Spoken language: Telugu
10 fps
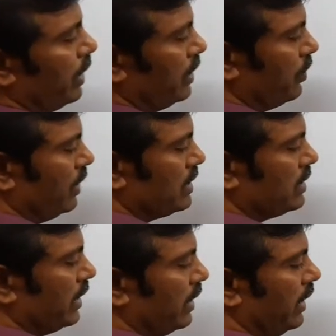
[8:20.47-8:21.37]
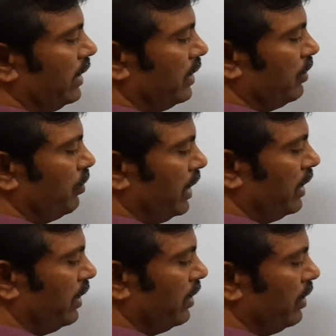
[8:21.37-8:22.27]
బై టోల్ వేస్తే ఎయిటీన్
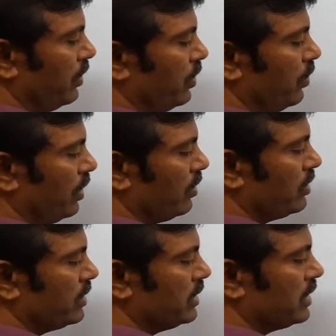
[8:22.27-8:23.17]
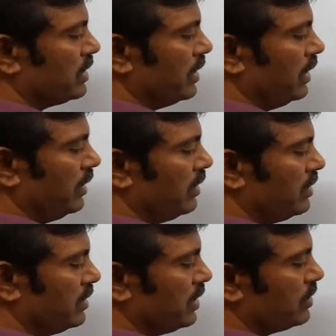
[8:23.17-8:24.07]
బై ట్వెల్వ్ సిక్స్ త్రీ
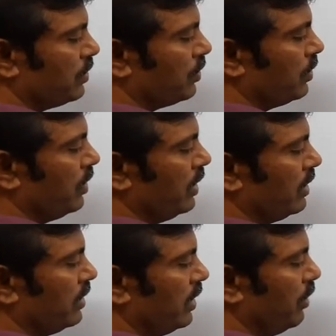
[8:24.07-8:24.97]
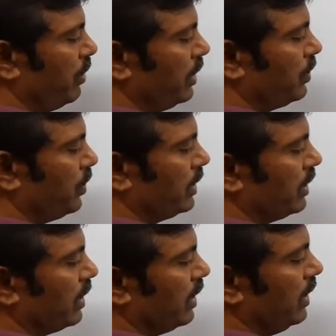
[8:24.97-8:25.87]
సిక్స్ టూ త్రీ బై టూ
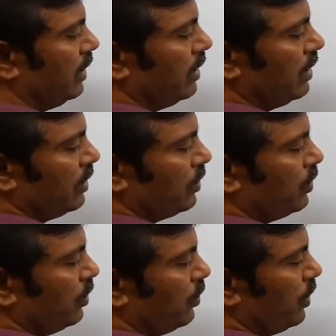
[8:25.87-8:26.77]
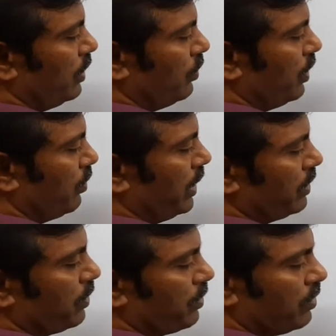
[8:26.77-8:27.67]
అంటే కనుక టూ వన్ వన్ బై
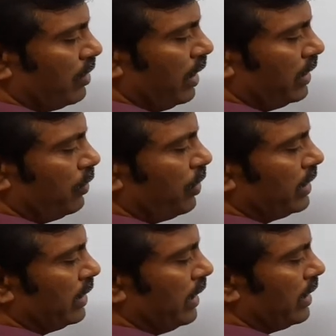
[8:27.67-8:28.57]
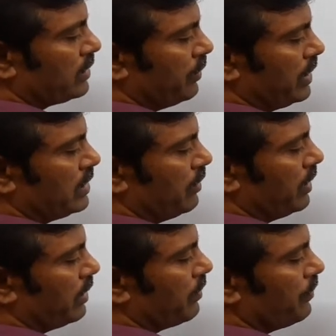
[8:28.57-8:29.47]
టూ అంటే ఒకటిన్నర సంవత్సరం
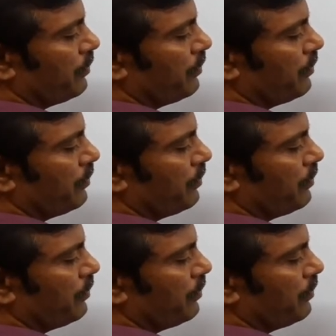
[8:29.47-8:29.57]
అని